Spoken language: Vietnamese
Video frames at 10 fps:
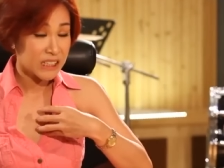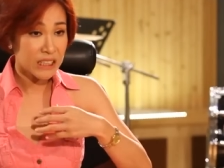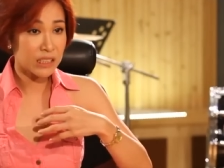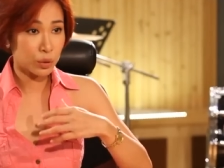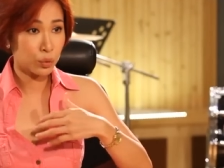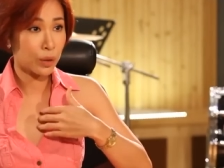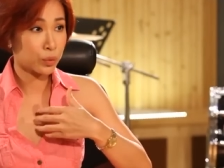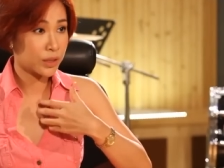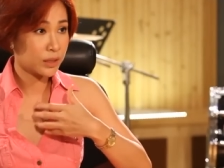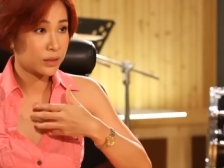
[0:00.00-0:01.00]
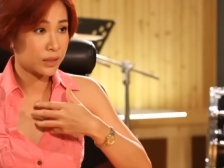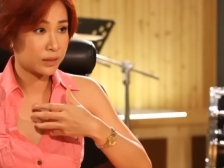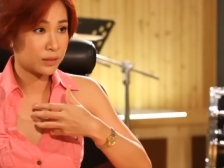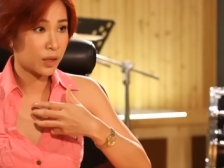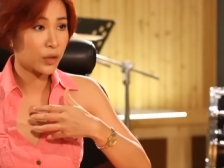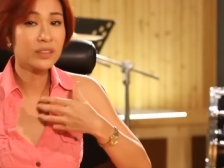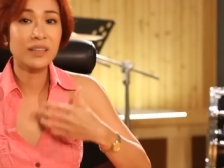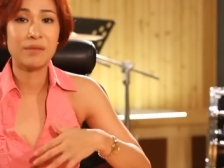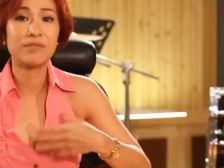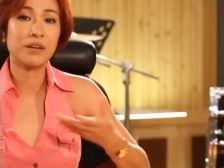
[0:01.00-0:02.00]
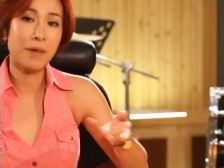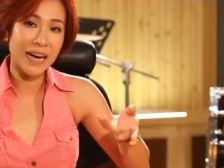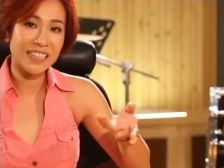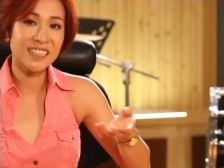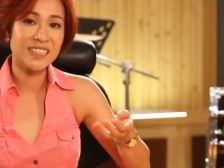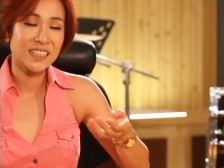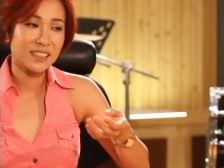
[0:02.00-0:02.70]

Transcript: cái lần thu đầu tiên thì coi như là em vỡ bài đi